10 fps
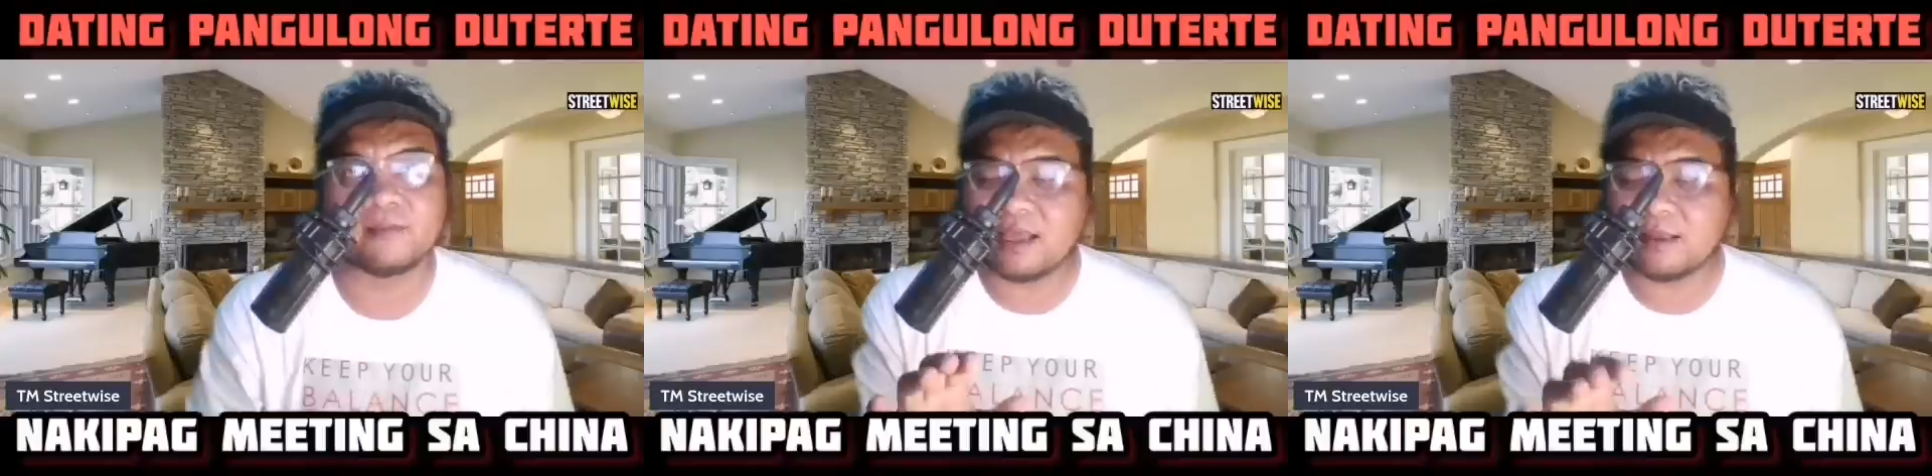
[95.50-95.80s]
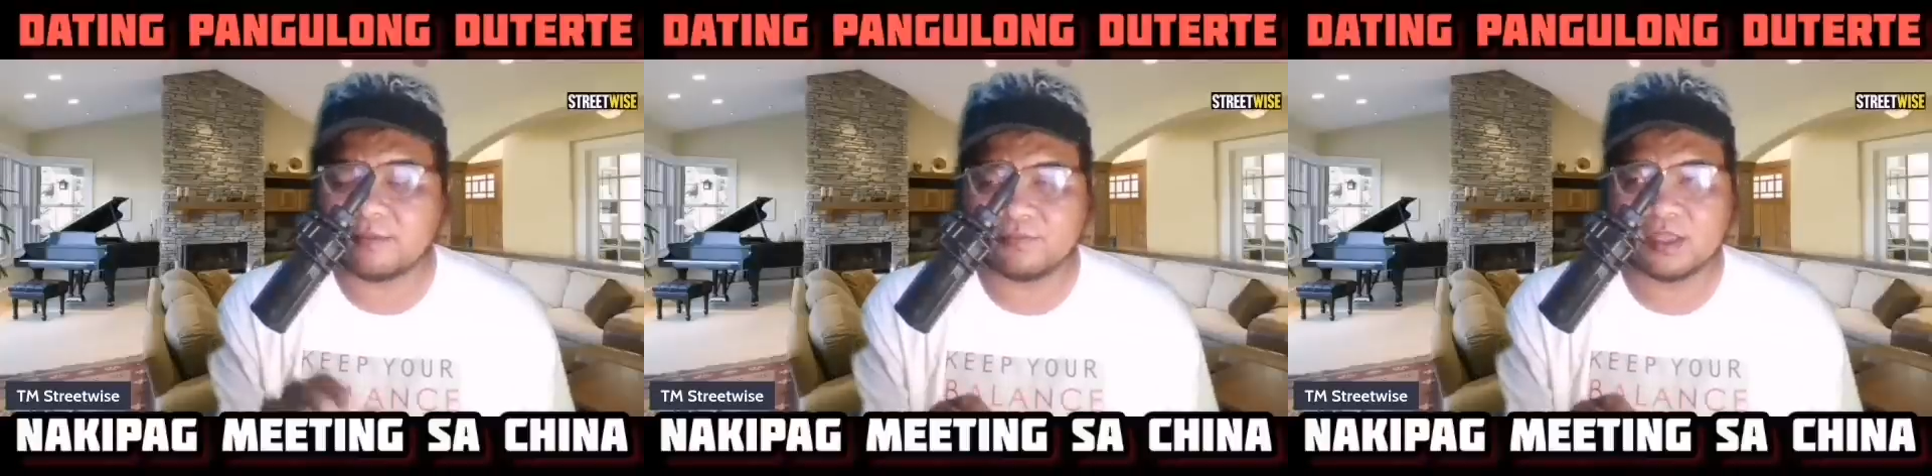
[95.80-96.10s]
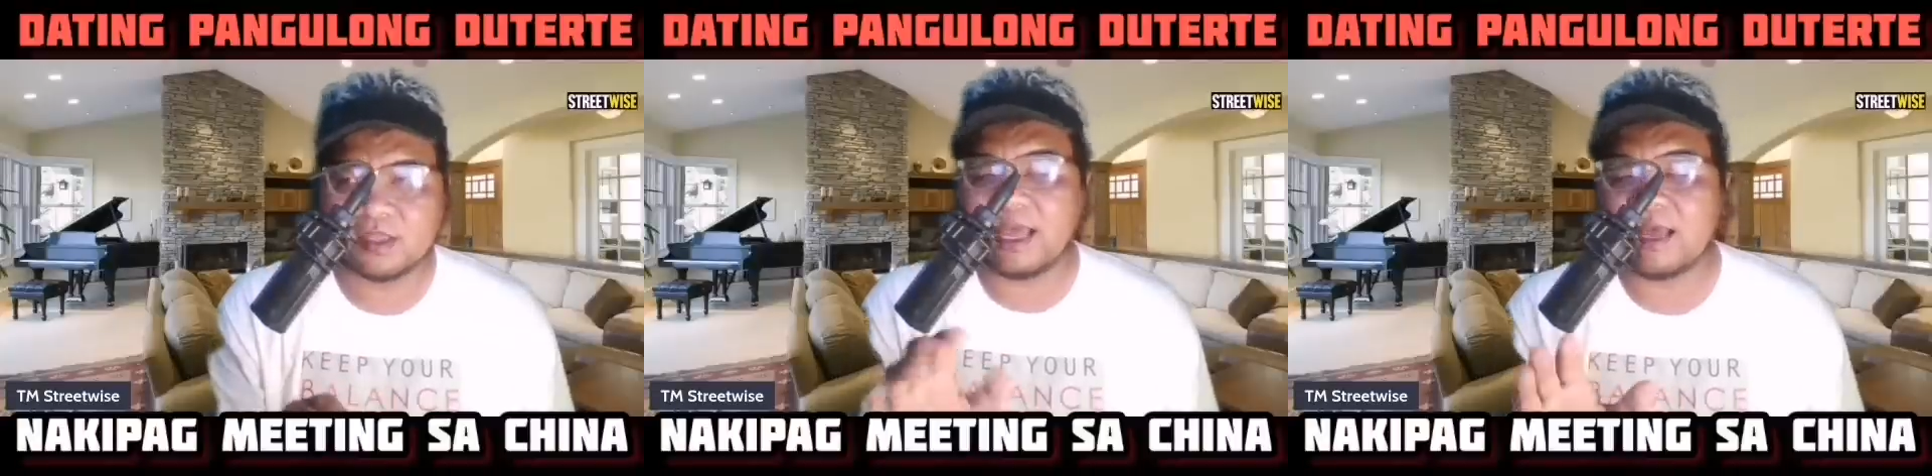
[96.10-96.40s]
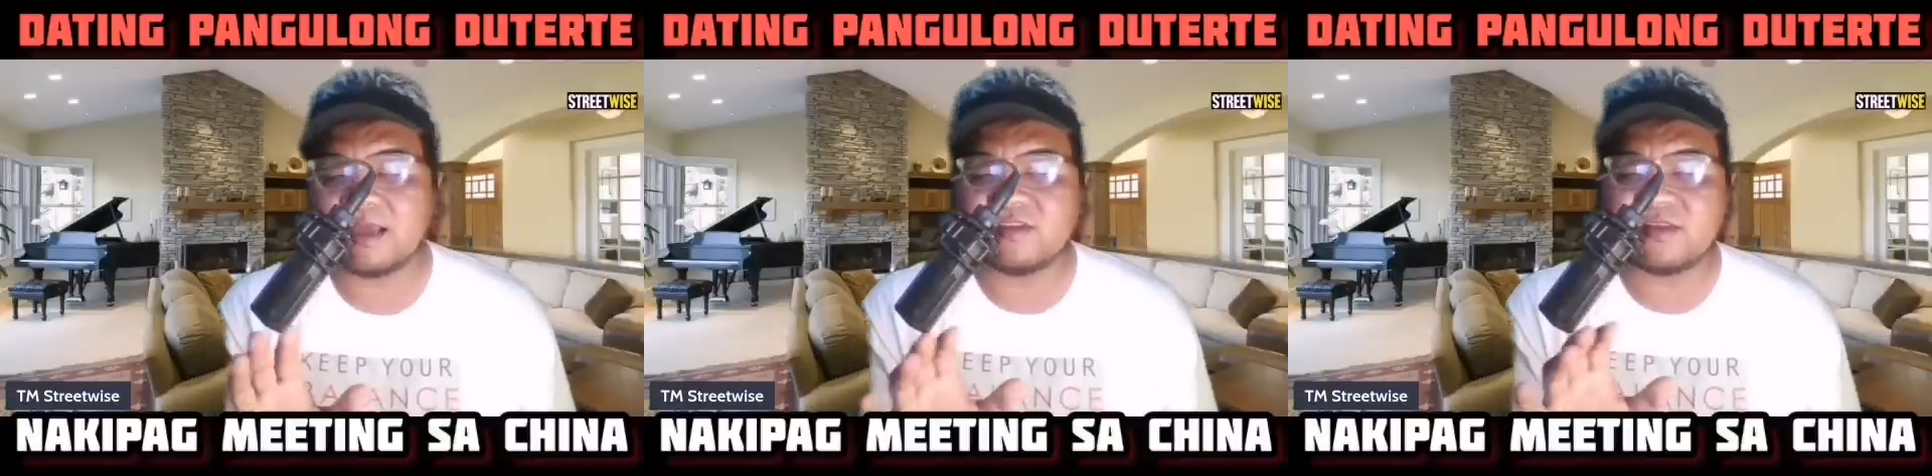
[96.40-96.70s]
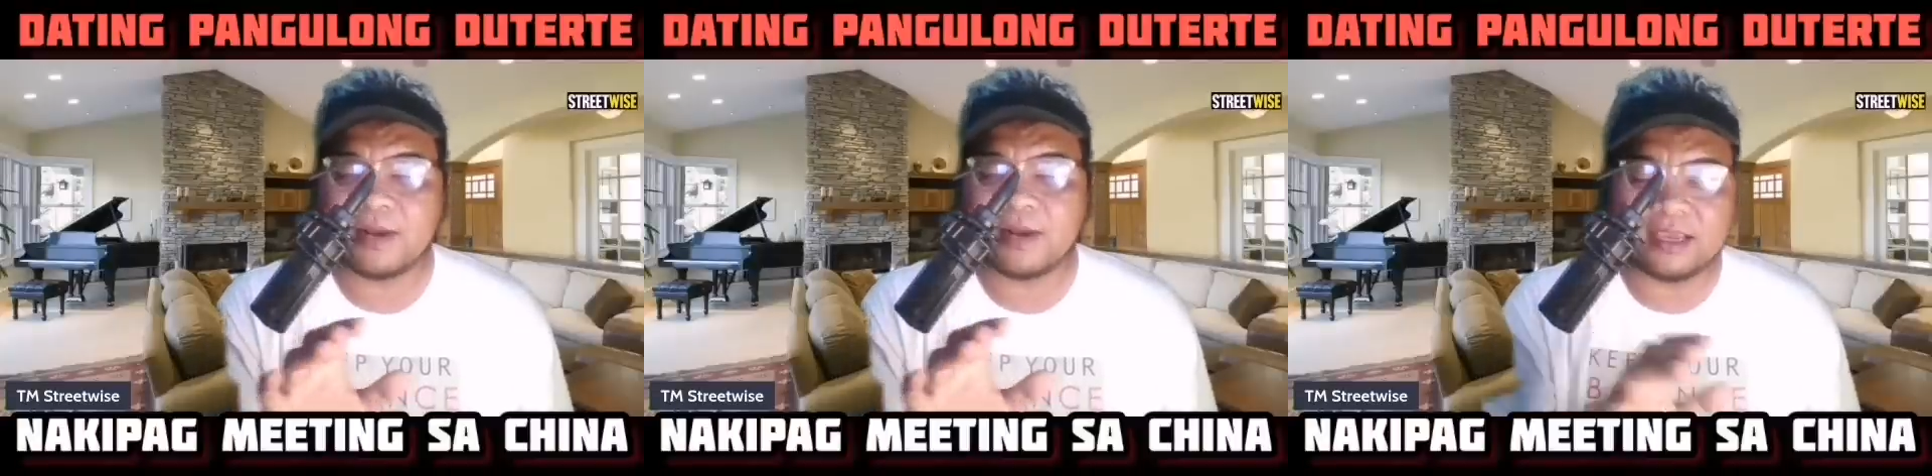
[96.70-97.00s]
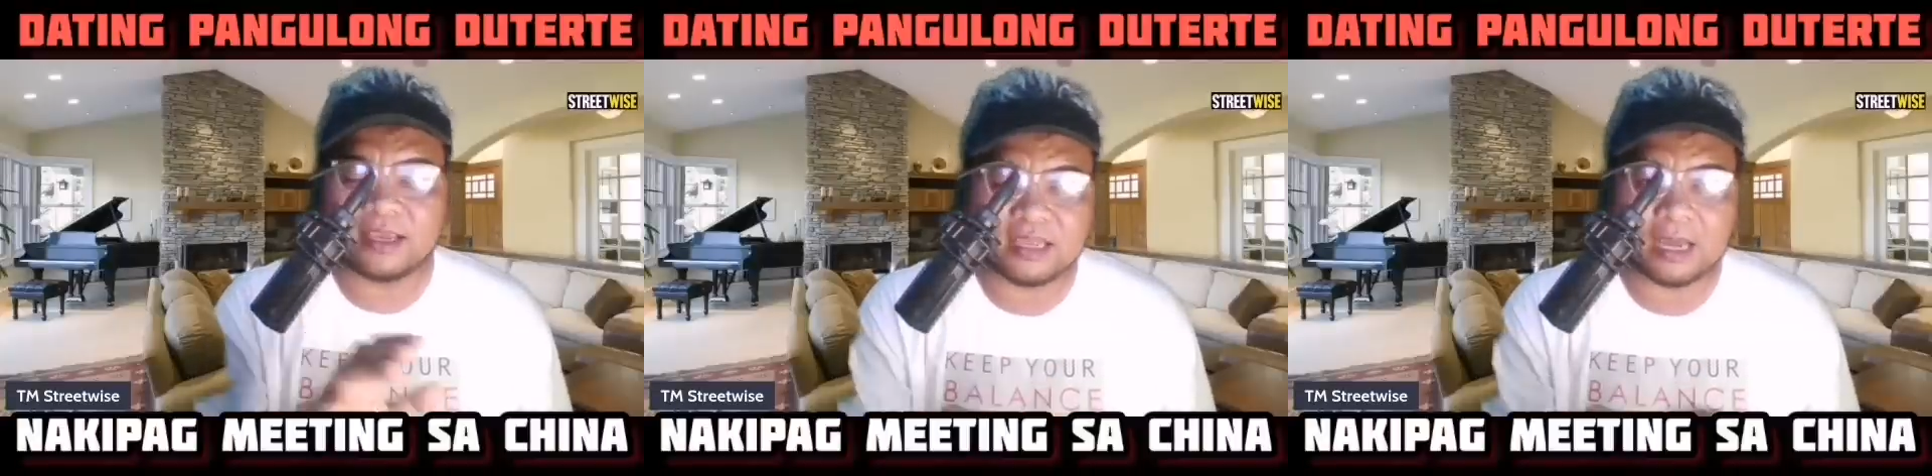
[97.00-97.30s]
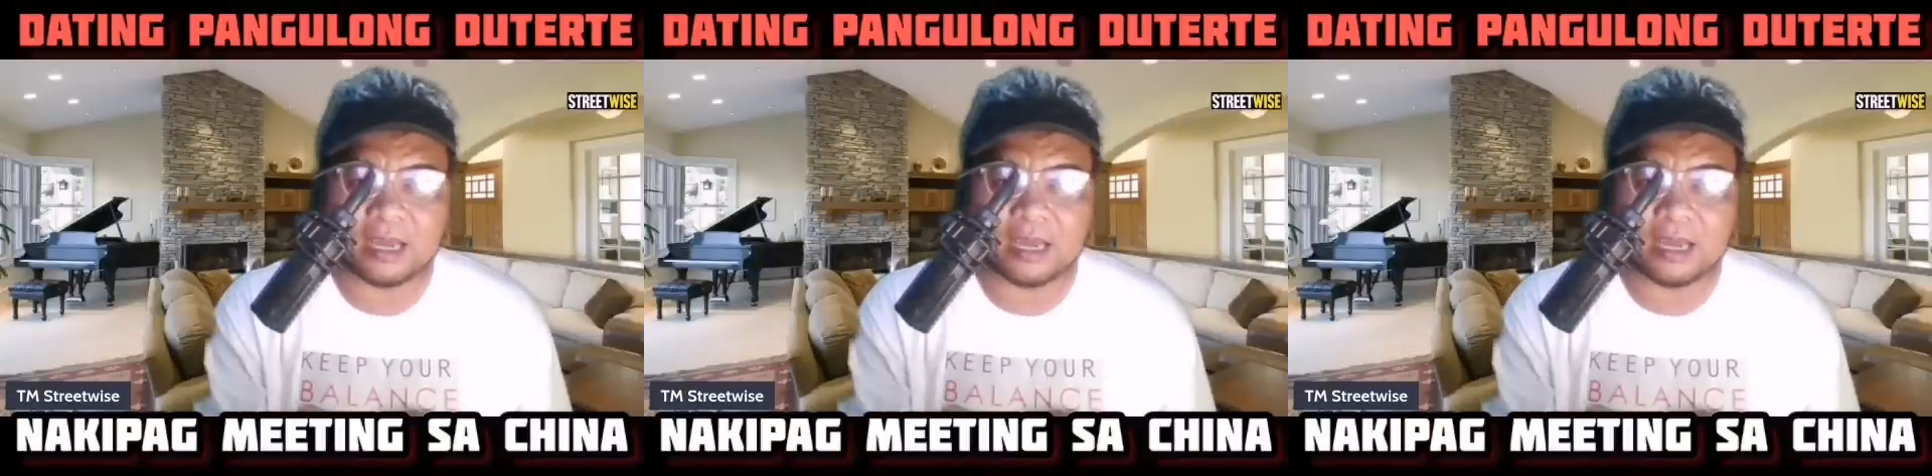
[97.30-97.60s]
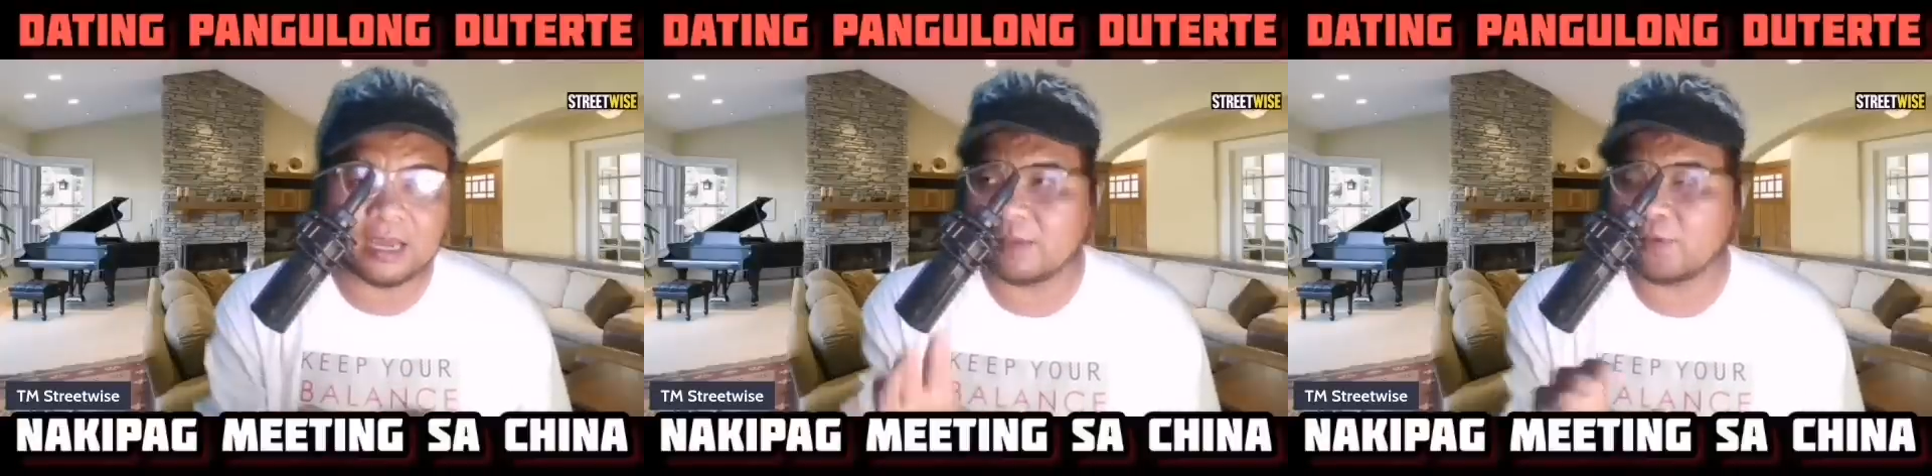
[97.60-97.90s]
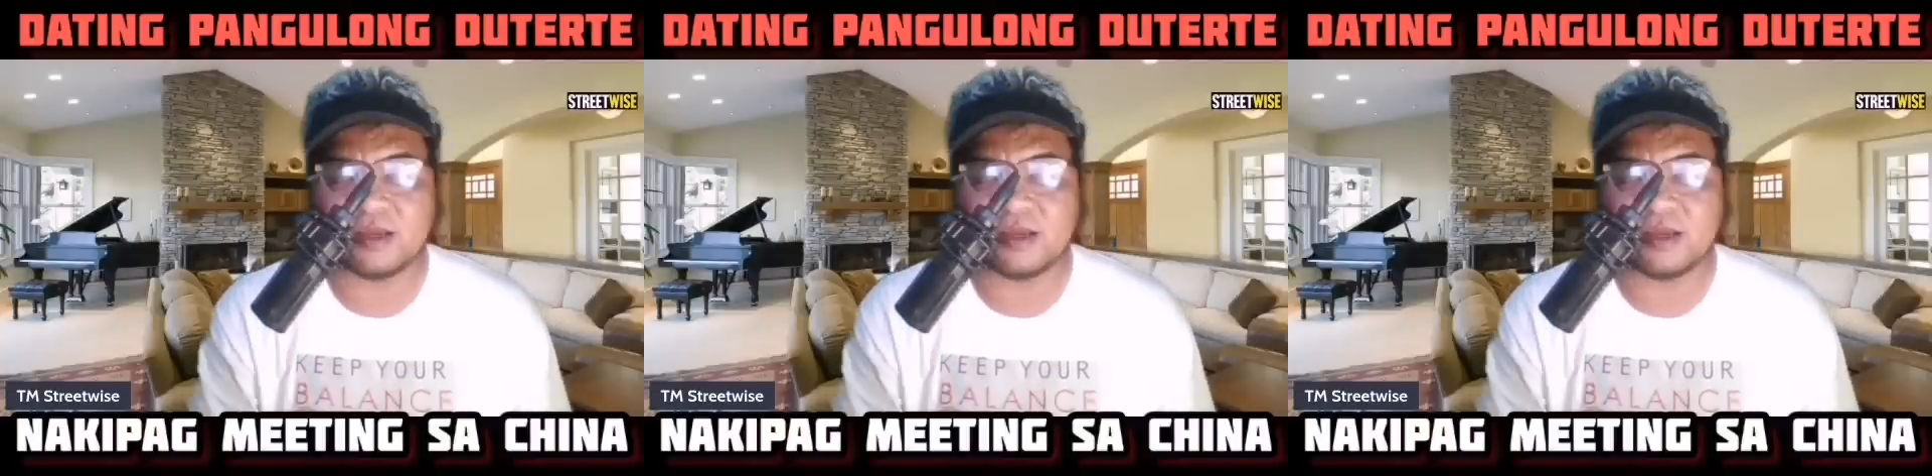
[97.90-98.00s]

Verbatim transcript: na ang isang vlogger nga po for example nga po,